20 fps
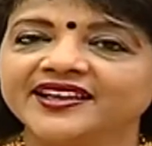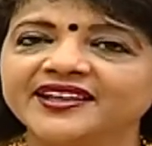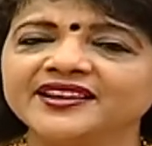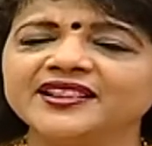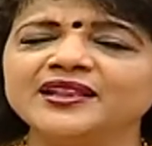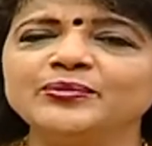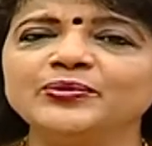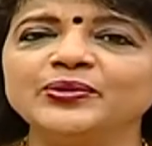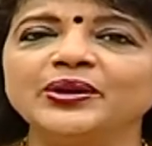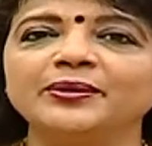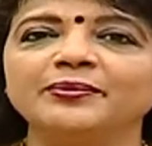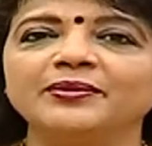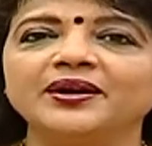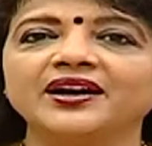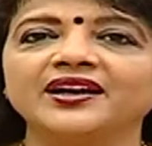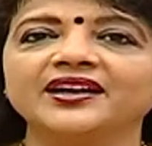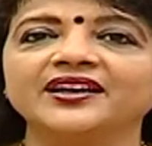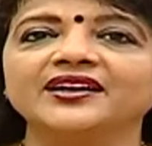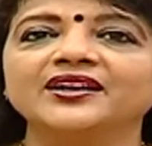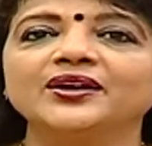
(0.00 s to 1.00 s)
இதன்
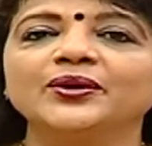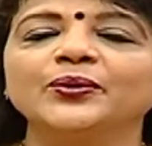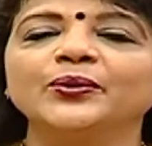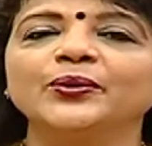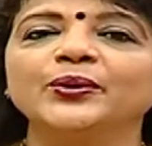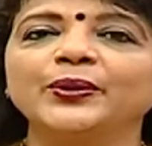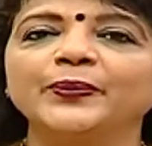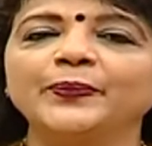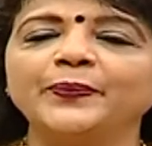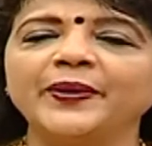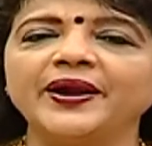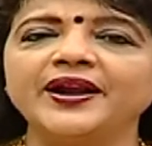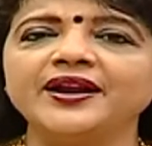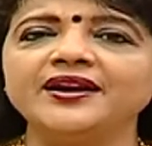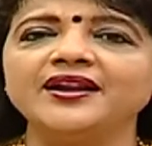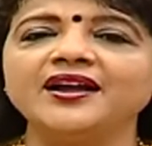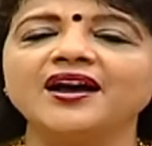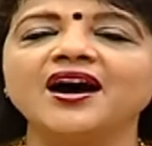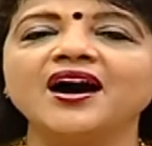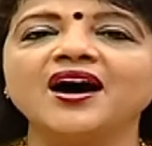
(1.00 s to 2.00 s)
மூலமாக ஒரு
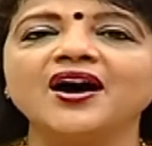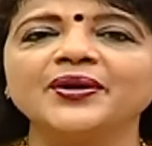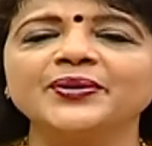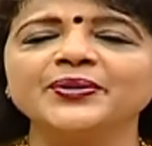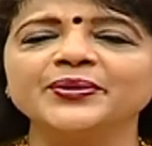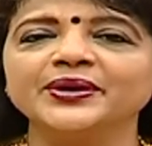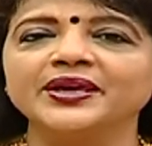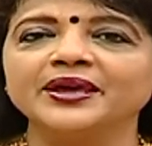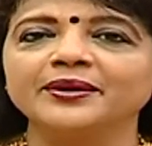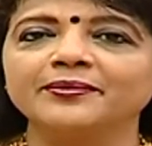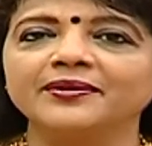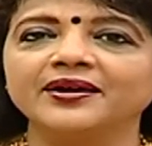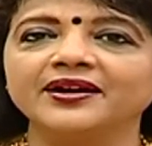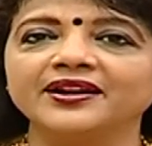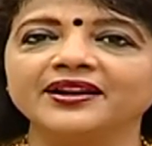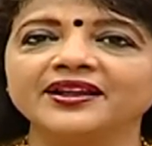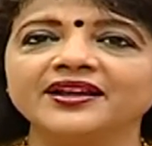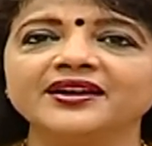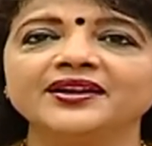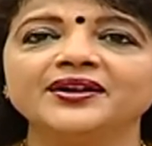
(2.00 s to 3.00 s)
பெண்
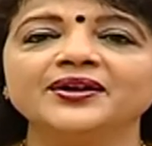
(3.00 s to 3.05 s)
ஆரோக்கியமான